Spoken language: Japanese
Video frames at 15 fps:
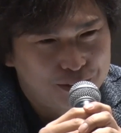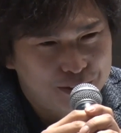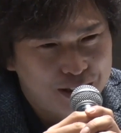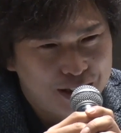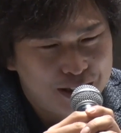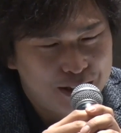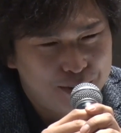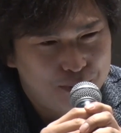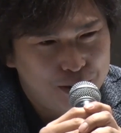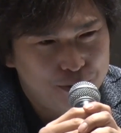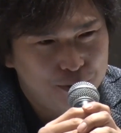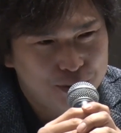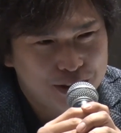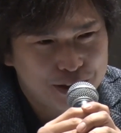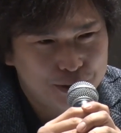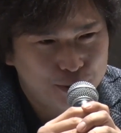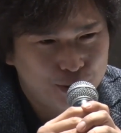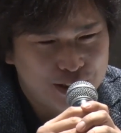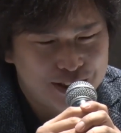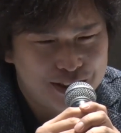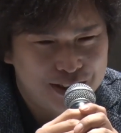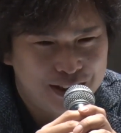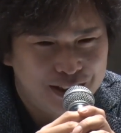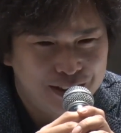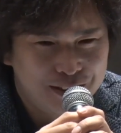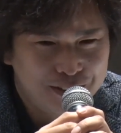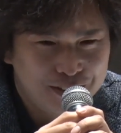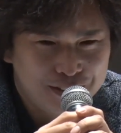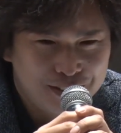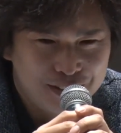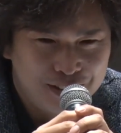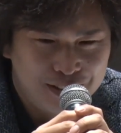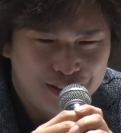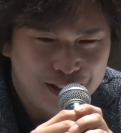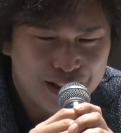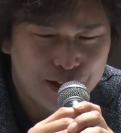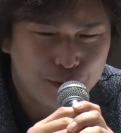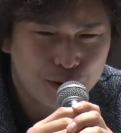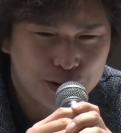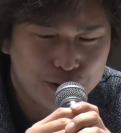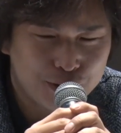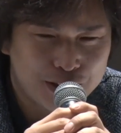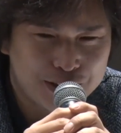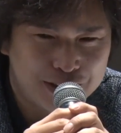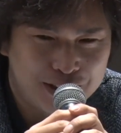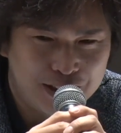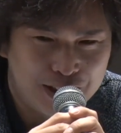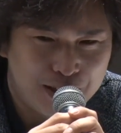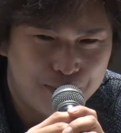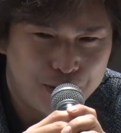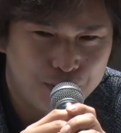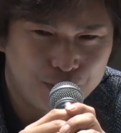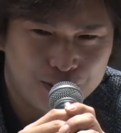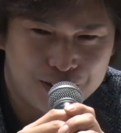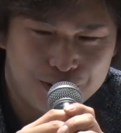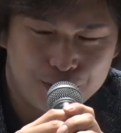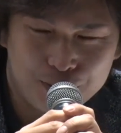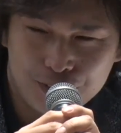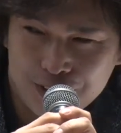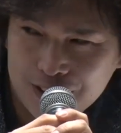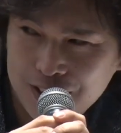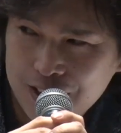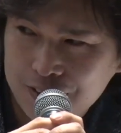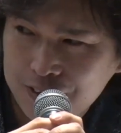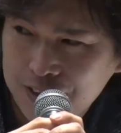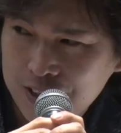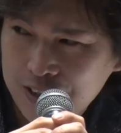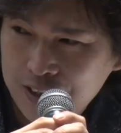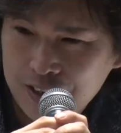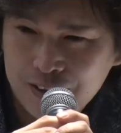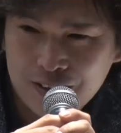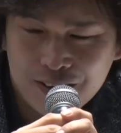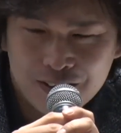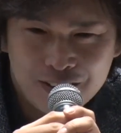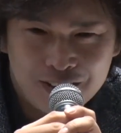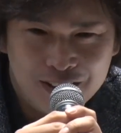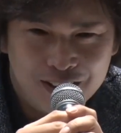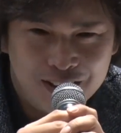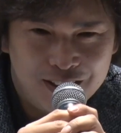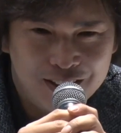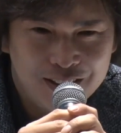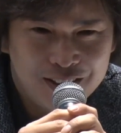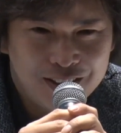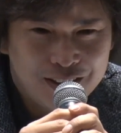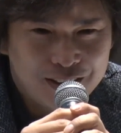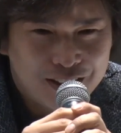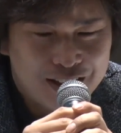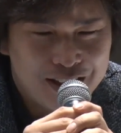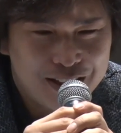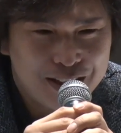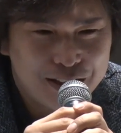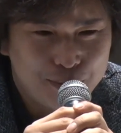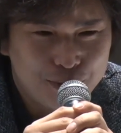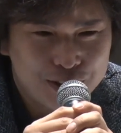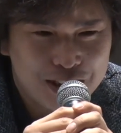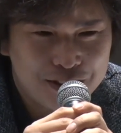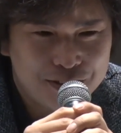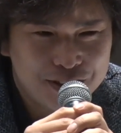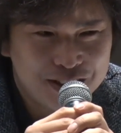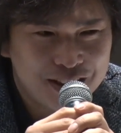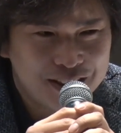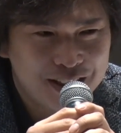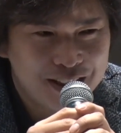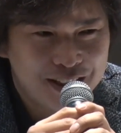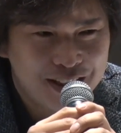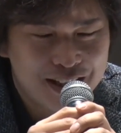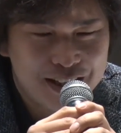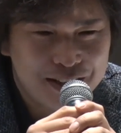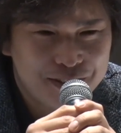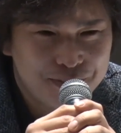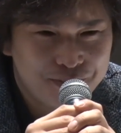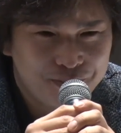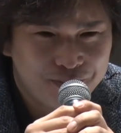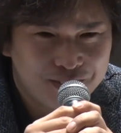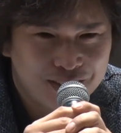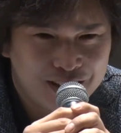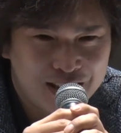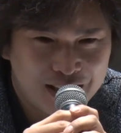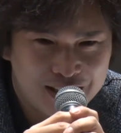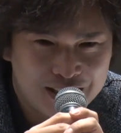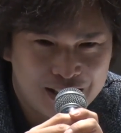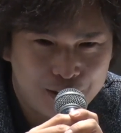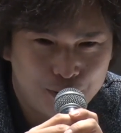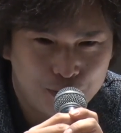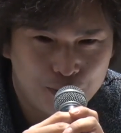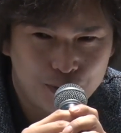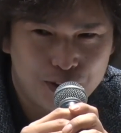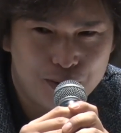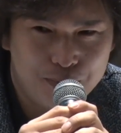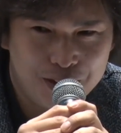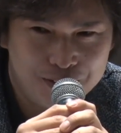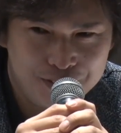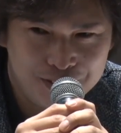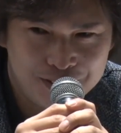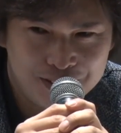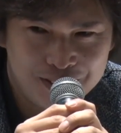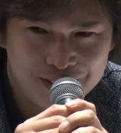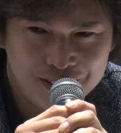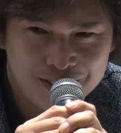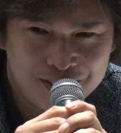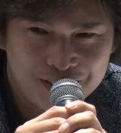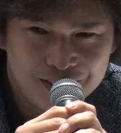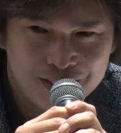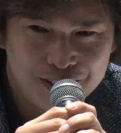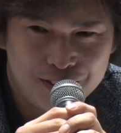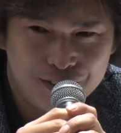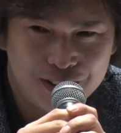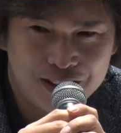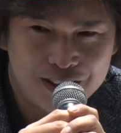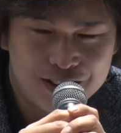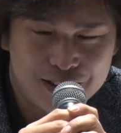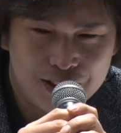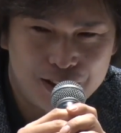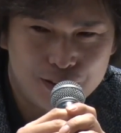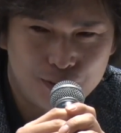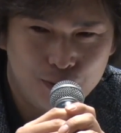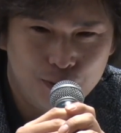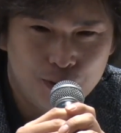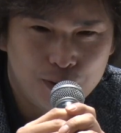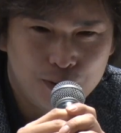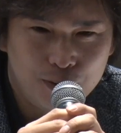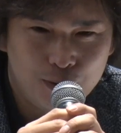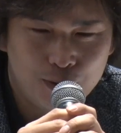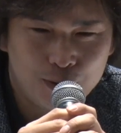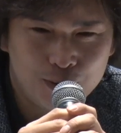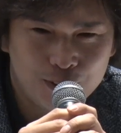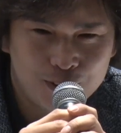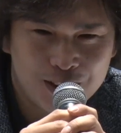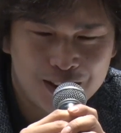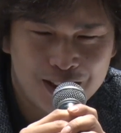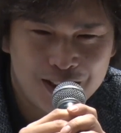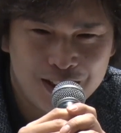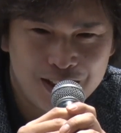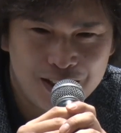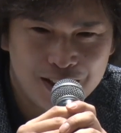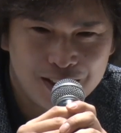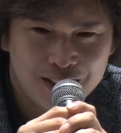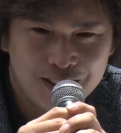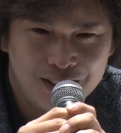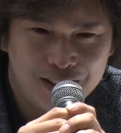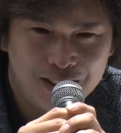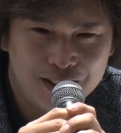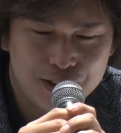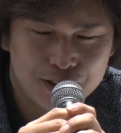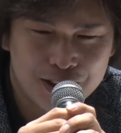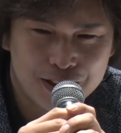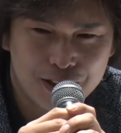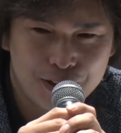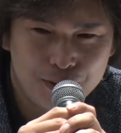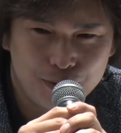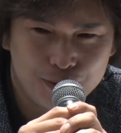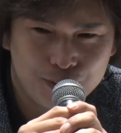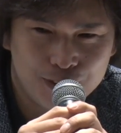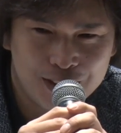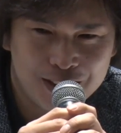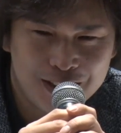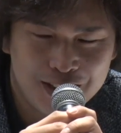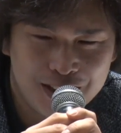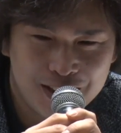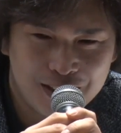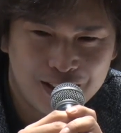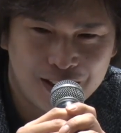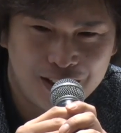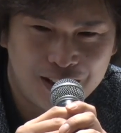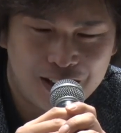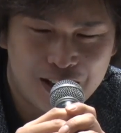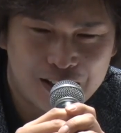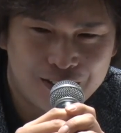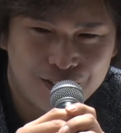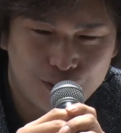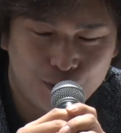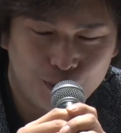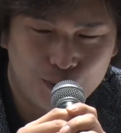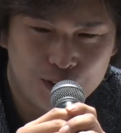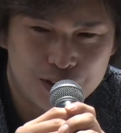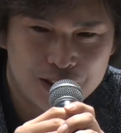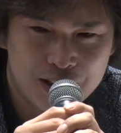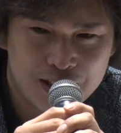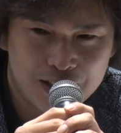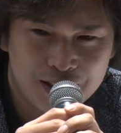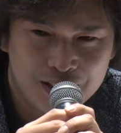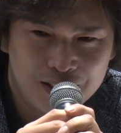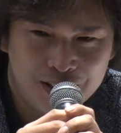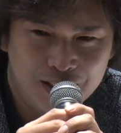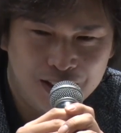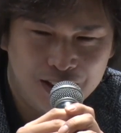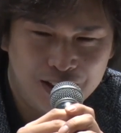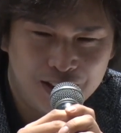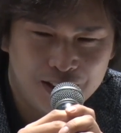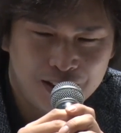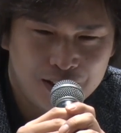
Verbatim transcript: 大変面倒くさそうやしえややこしそうやしやめようっていうことではなくて、え考えて模索した結果やらないことを決めるっていう形でその能動的に、え主体的能動的に、え関わろうとして、え